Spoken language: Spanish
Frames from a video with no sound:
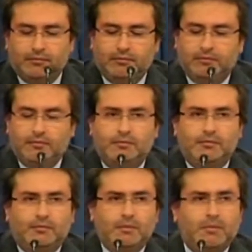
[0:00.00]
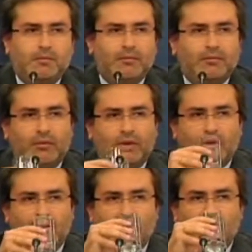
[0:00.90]
Sí, buenas tardes. Miguel de la
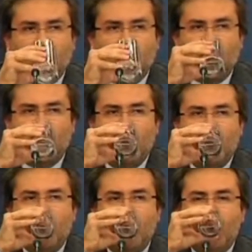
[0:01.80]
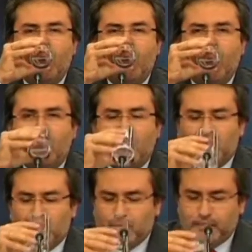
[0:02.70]
Vega, de la Agencia Andina. Eh,
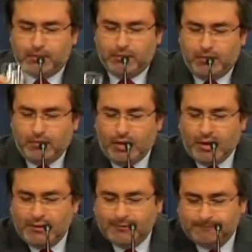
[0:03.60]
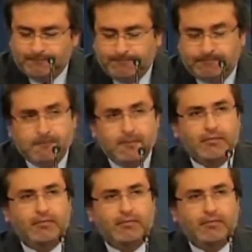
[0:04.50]
queríamos saber si paralelamente a estas reuniones del